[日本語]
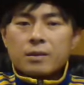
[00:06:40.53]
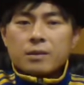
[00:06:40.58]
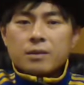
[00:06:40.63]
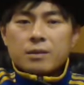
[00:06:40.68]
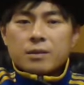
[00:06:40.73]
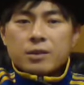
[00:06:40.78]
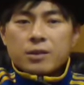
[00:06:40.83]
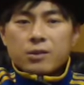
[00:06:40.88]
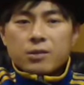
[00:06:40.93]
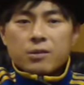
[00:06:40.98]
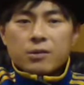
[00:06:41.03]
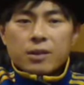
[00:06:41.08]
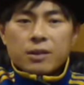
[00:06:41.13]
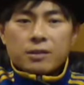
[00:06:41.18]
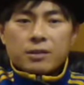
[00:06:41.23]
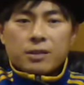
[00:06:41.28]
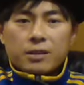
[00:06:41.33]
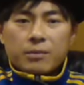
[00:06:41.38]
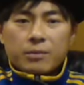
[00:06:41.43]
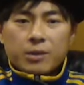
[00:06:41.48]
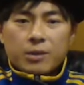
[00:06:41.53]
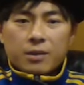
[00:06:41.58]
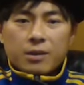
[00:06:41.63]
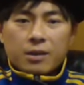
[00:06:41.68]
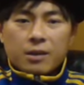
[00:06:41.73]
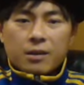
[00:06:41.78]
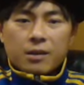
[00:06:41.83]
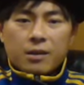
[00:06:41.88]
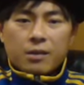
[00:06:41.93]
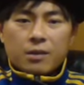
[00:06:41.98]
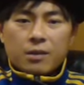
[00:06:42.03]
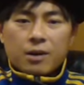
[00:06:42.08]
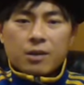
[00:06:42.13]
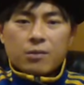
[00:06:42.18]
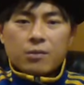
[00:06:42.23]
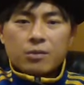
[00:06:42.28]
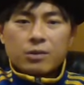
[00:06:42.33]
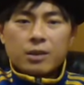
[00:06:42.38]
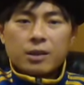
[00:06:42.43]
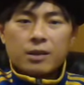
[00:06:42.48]
地球外生命体が過去
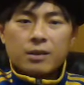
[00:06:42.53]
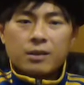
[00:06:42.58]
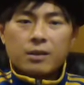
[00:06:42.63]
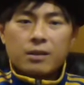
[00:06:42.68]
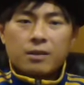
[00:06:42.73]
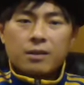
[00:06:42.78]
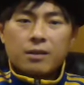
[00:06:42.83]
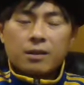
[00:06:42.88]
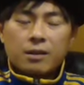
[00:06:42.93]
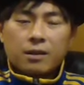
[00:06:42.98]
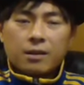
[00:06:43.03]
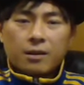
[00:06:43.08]
にやってきて